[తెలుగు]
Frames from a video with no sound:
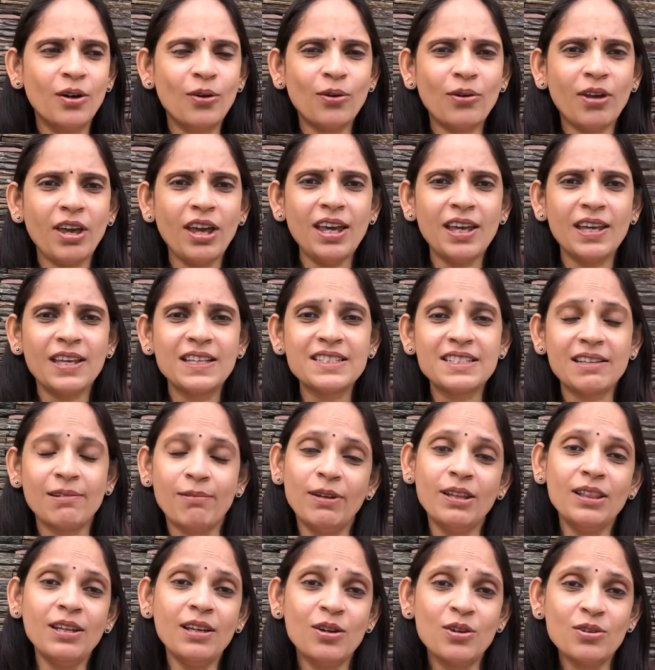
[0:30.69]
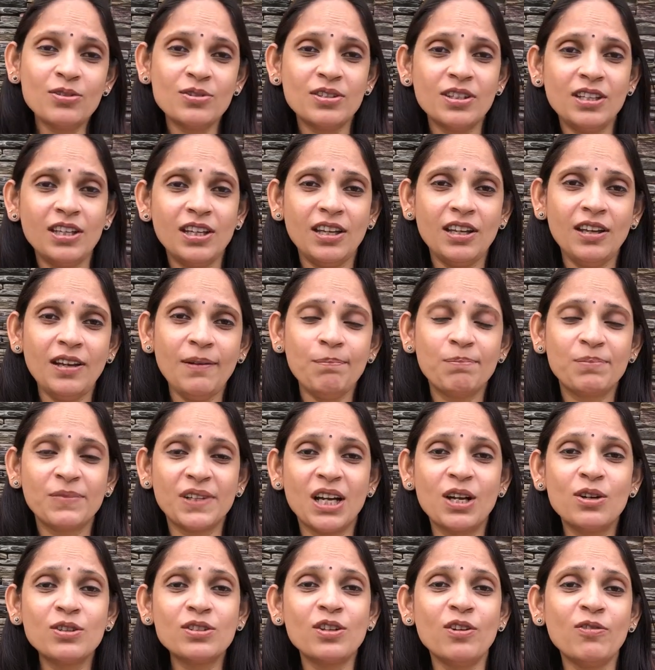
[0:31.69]
ఓకే సెవెంత్ హౌస్ని
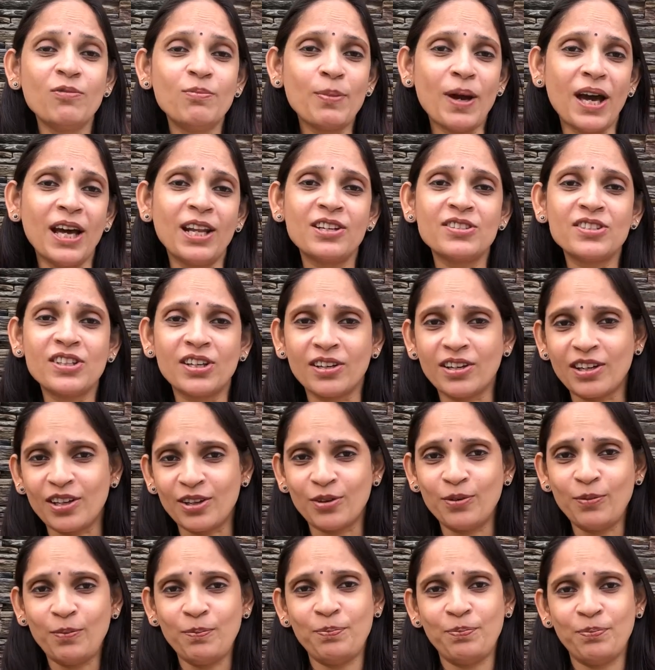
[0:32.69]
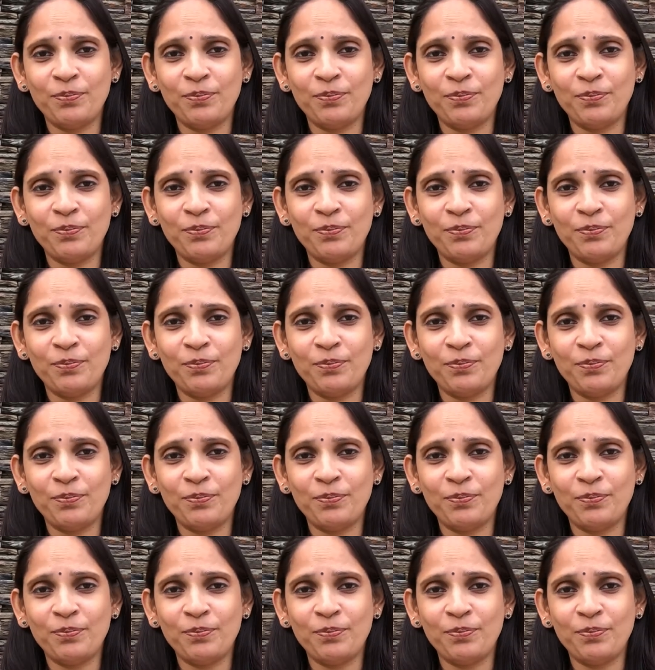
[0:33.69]
హౌస్ ఆఫ్ మ్యారేజ్ అంటారు